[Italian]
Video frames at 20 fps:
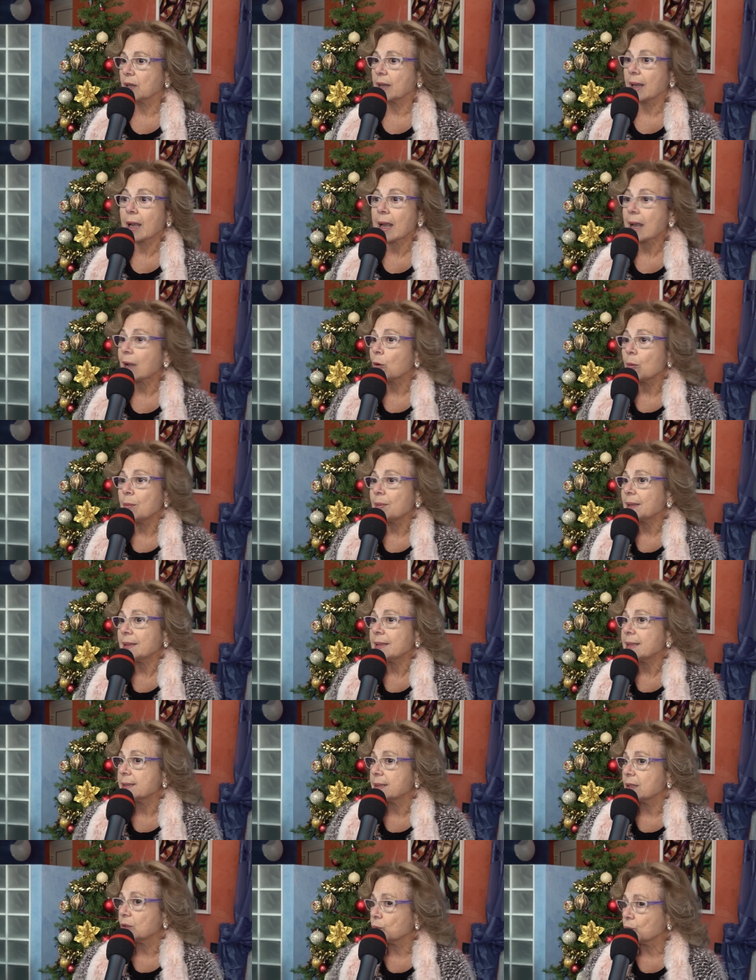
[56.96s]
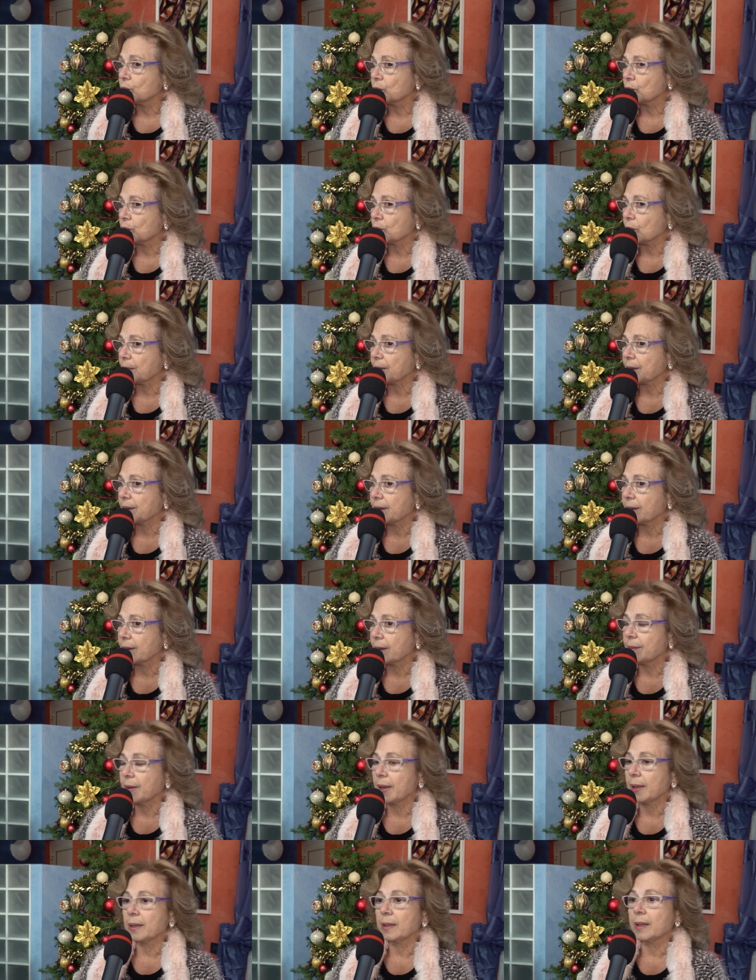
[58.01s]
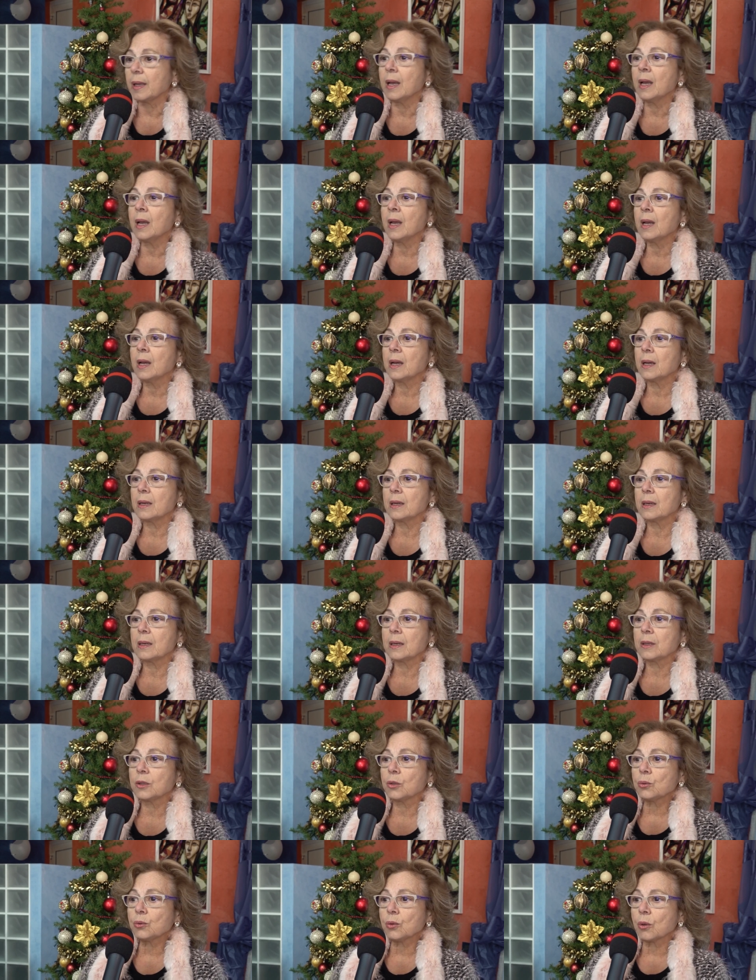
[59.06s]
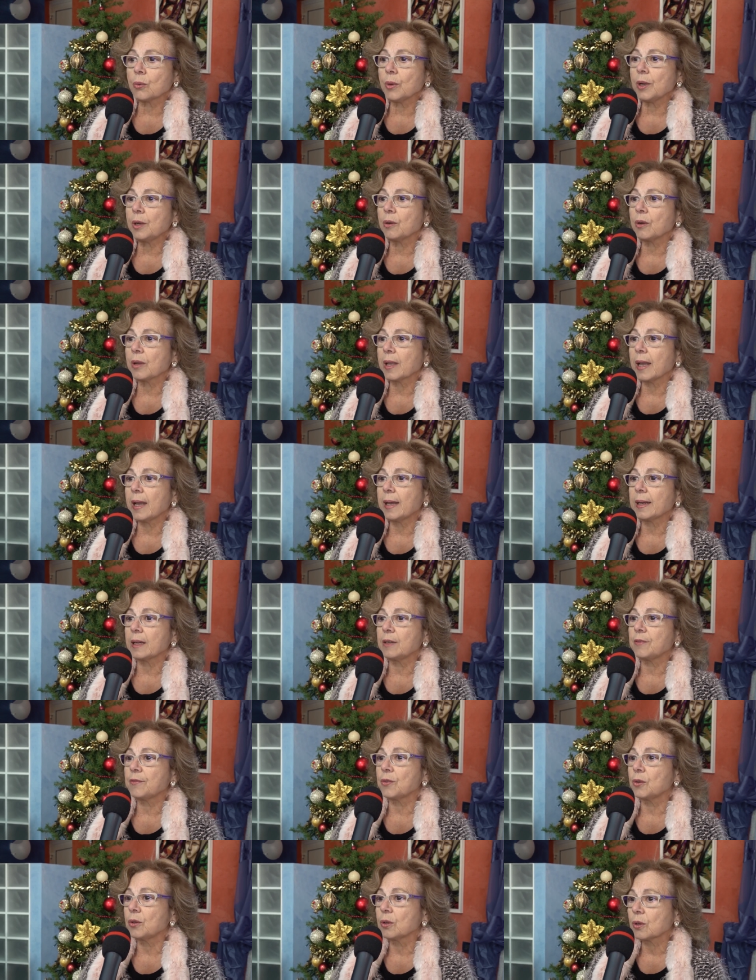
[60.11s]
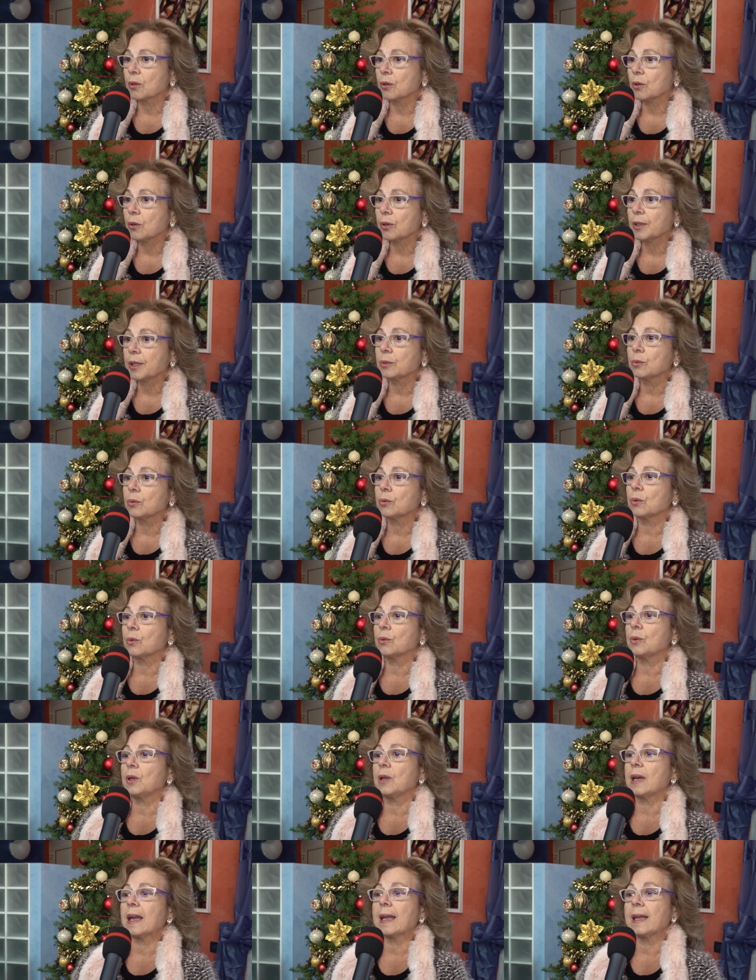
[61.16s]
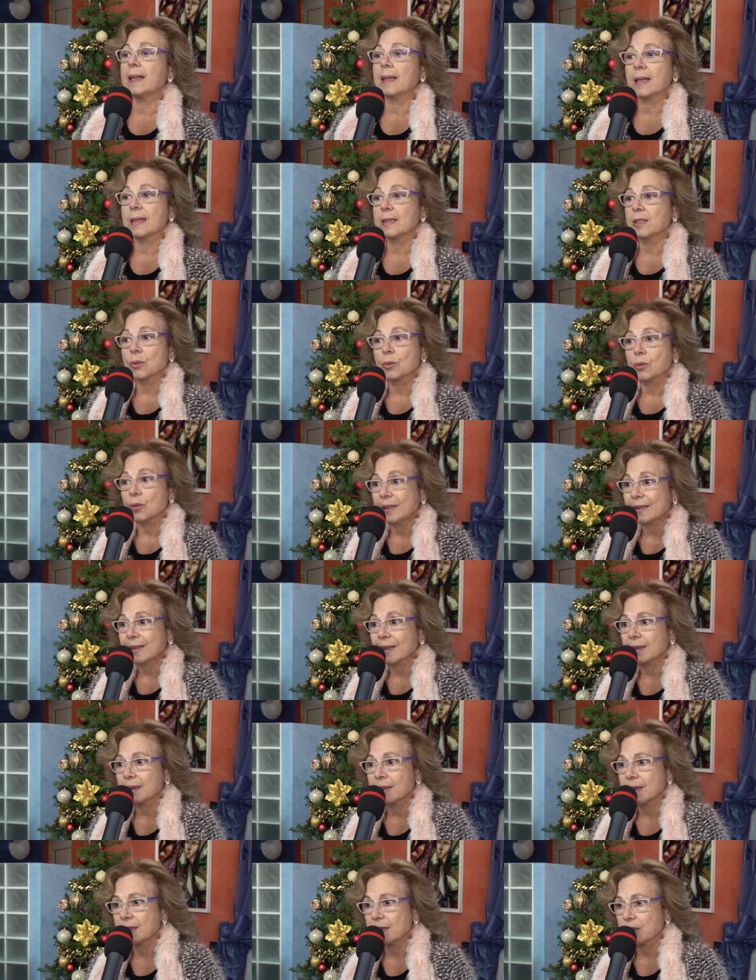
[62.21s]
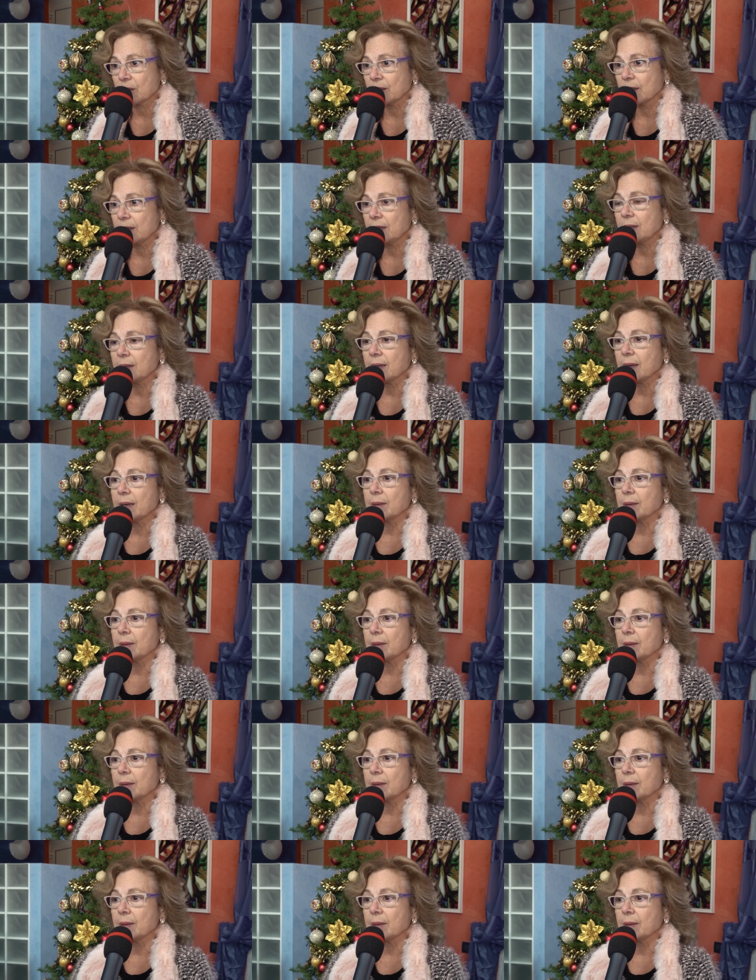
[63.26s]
eh, che comprendesse tutto praticamente, eh, tutto quello che era il folklore, tutto quello che, che sono le tradizioni di